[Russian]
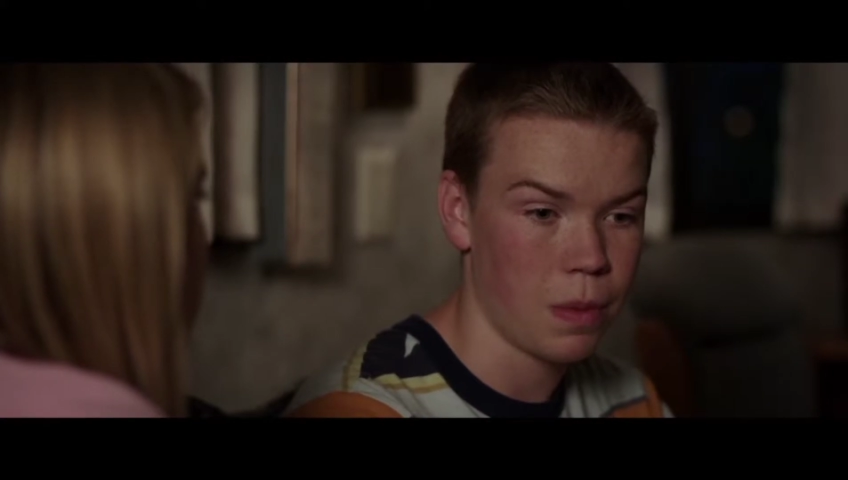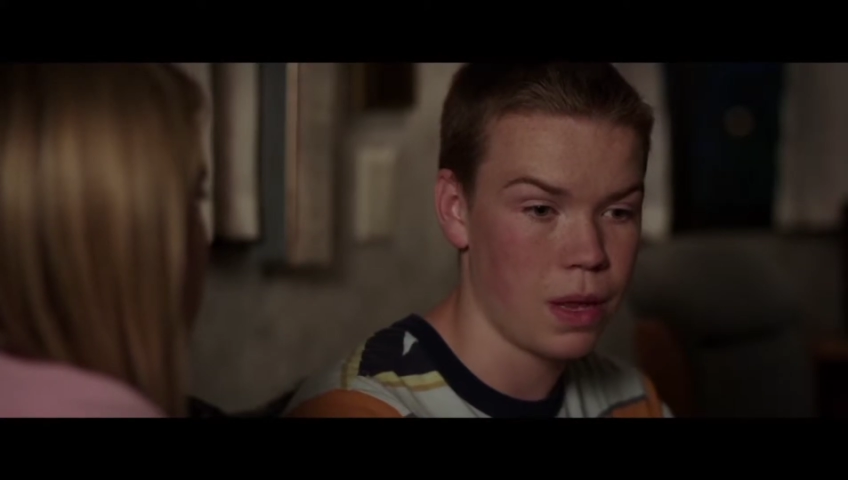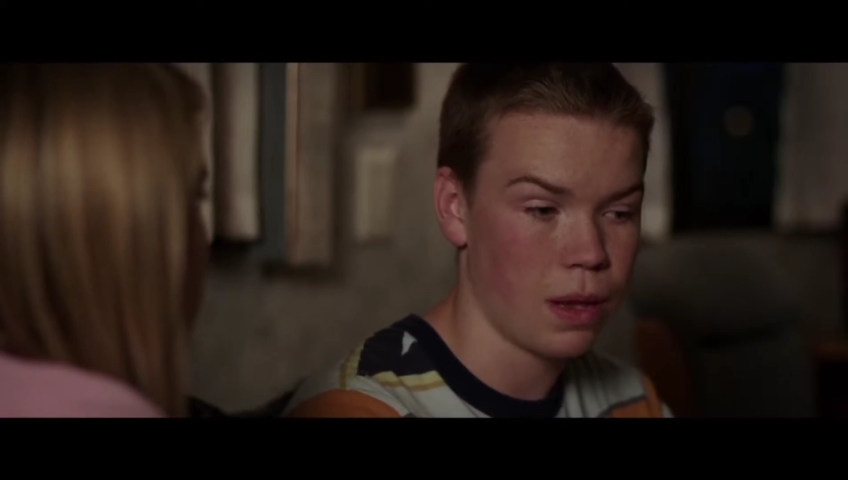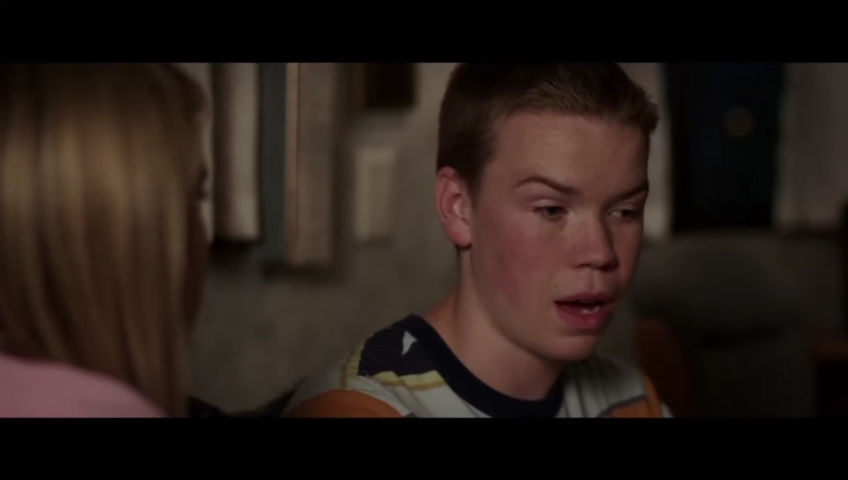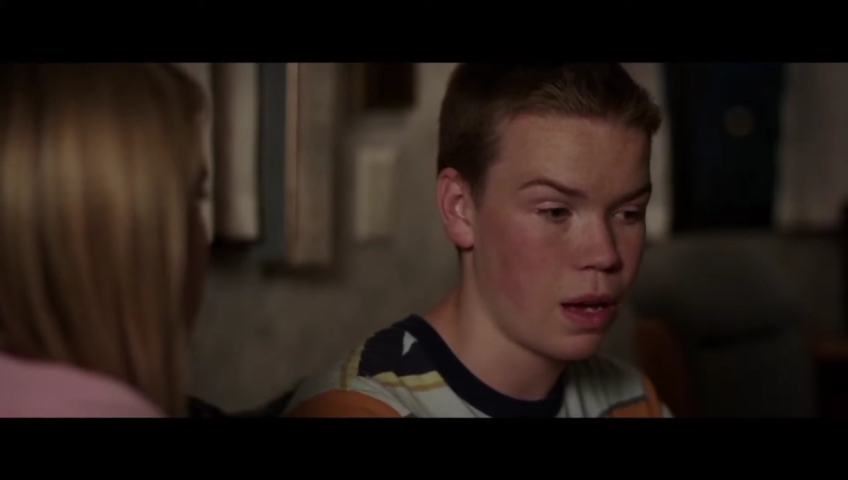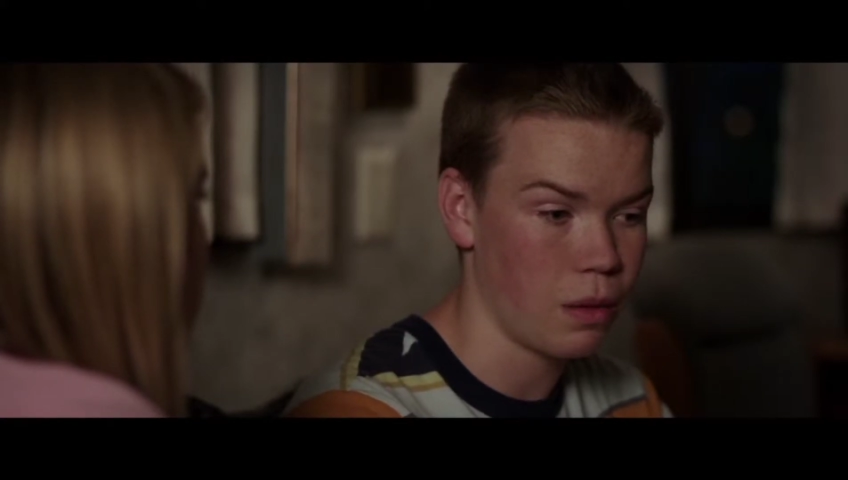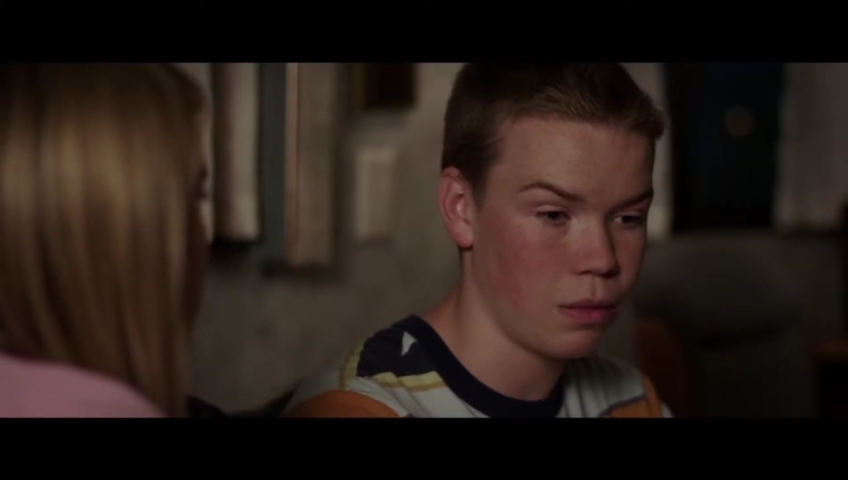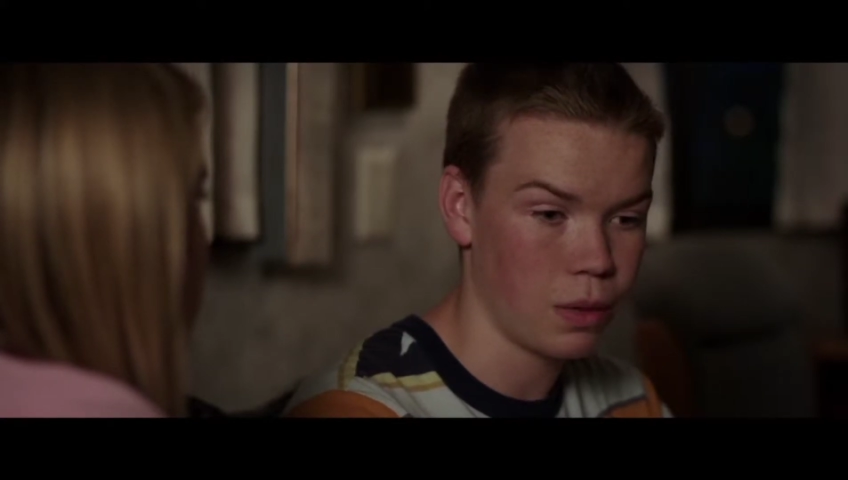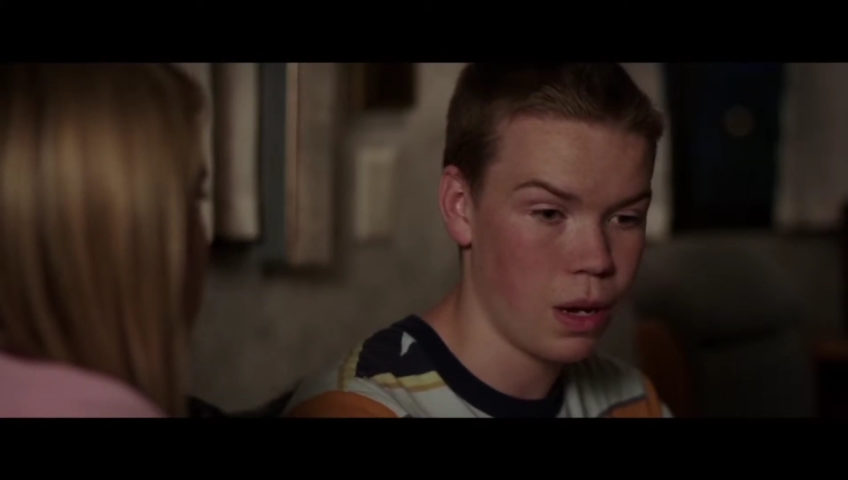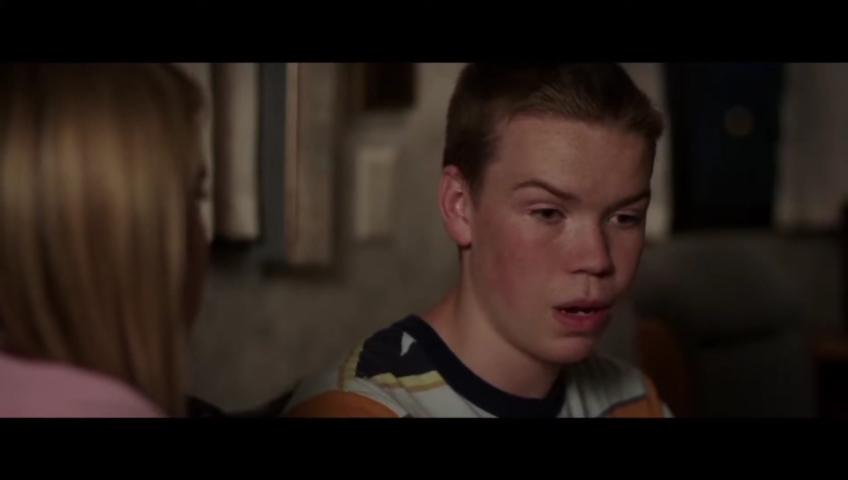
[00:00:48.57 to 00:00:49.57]
Я хочу быть
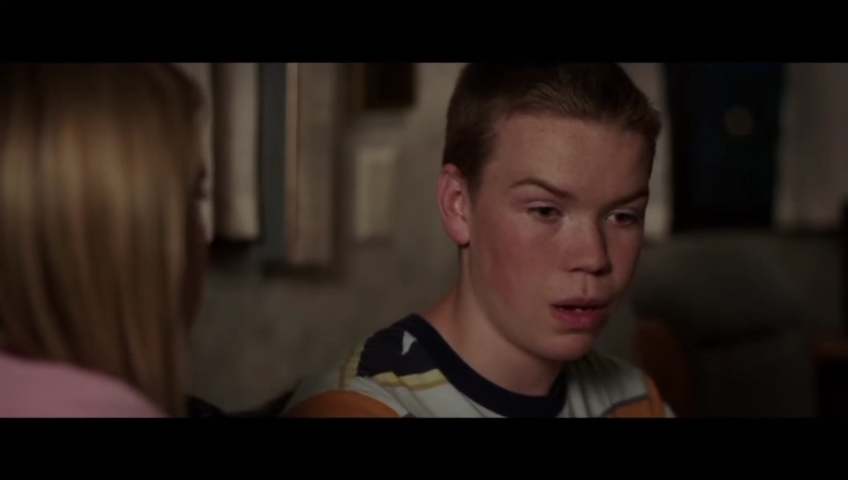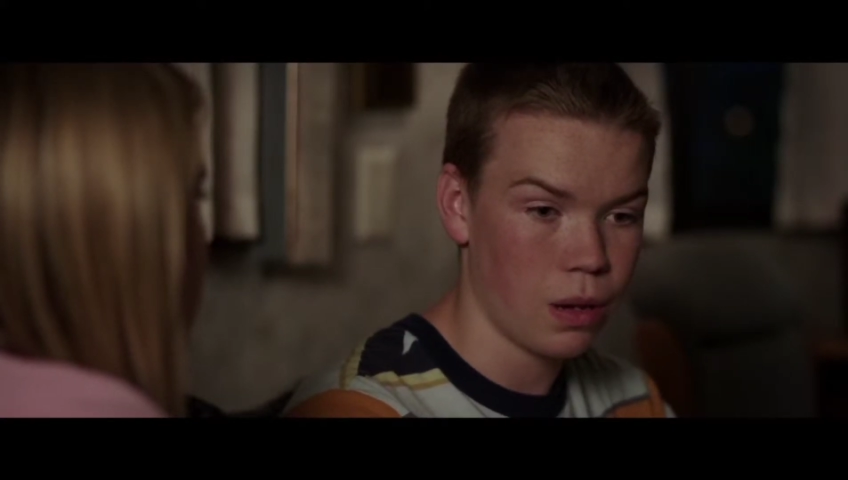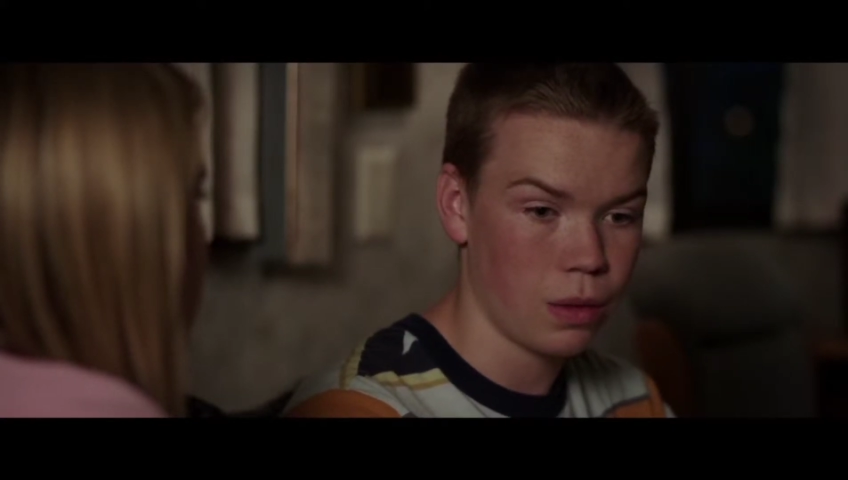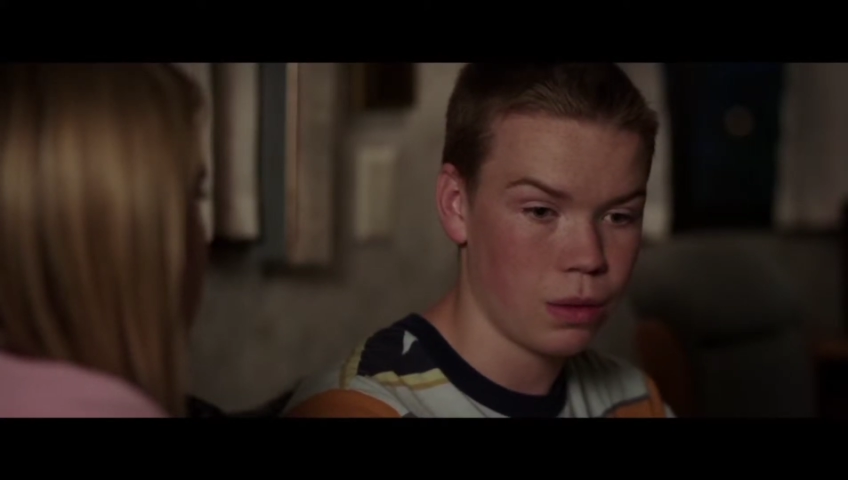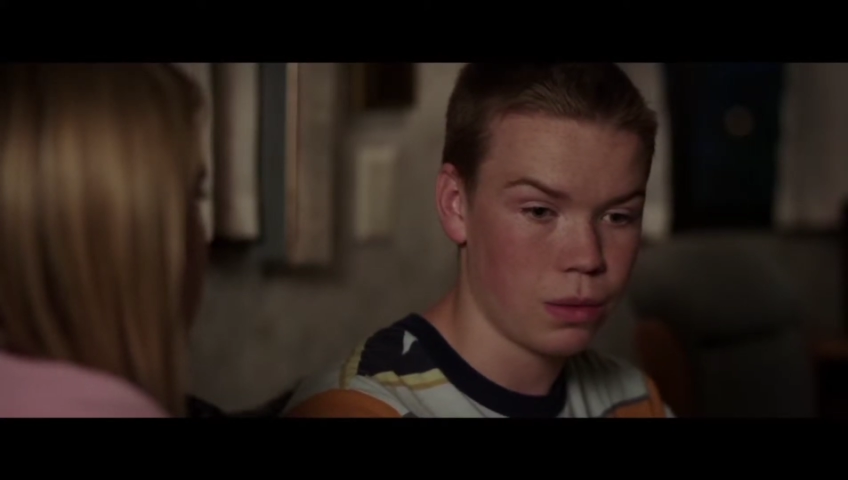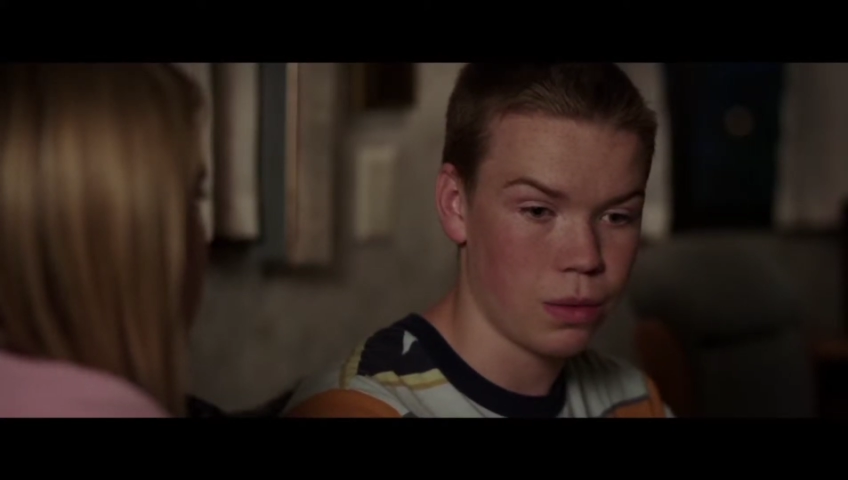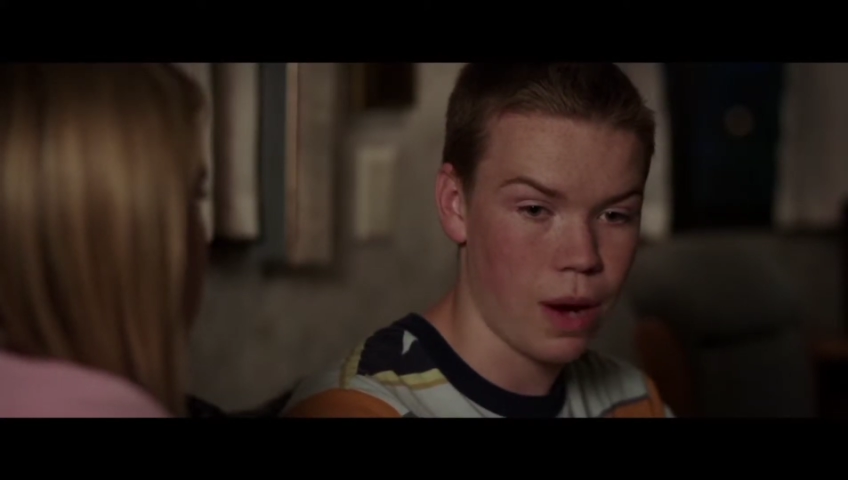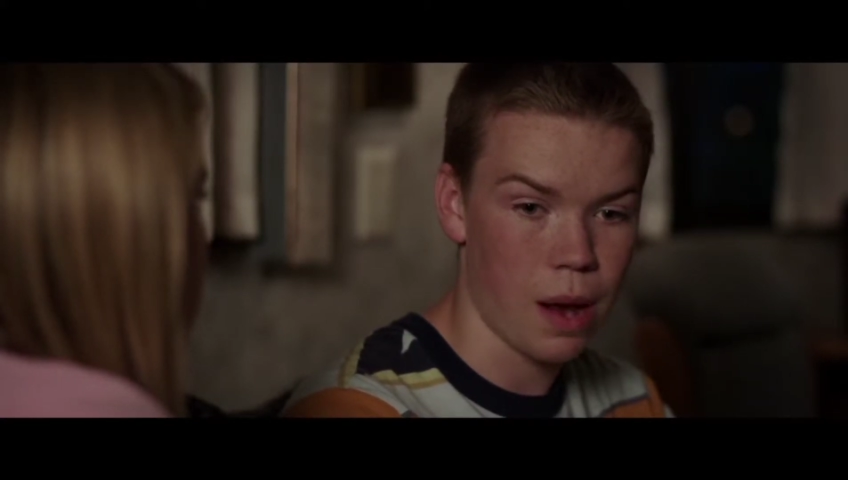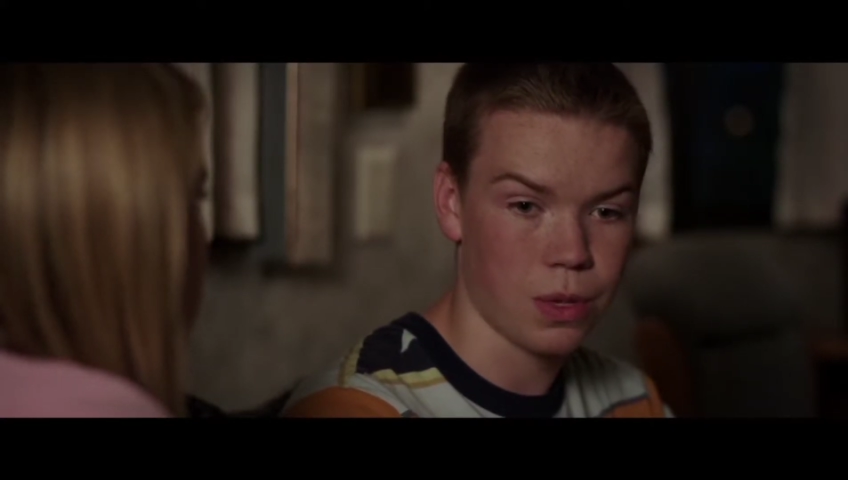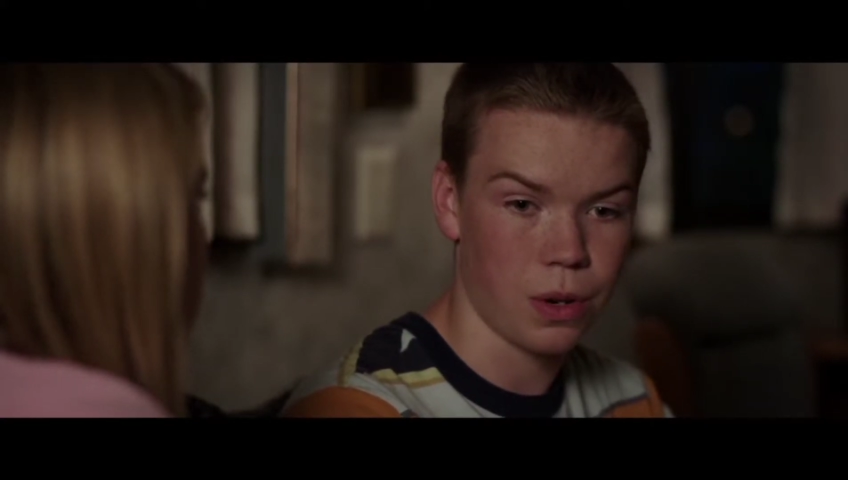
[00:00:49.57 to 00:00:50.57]
парнем,
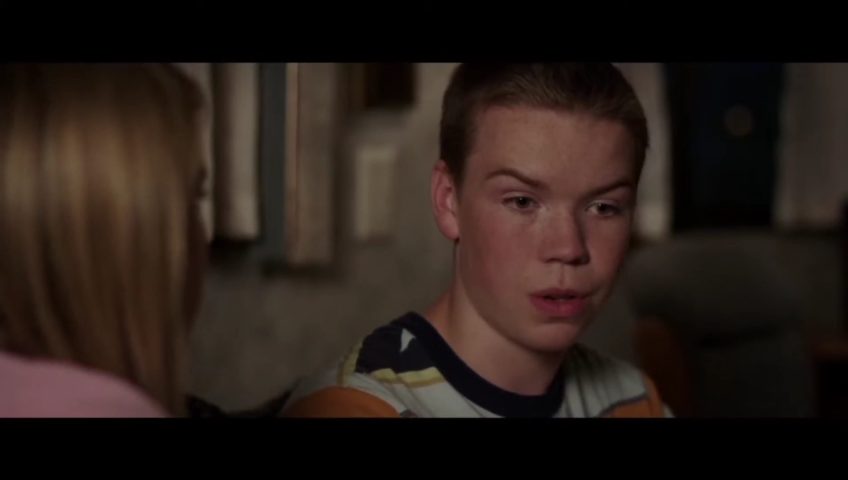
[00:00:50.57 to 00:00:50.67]
который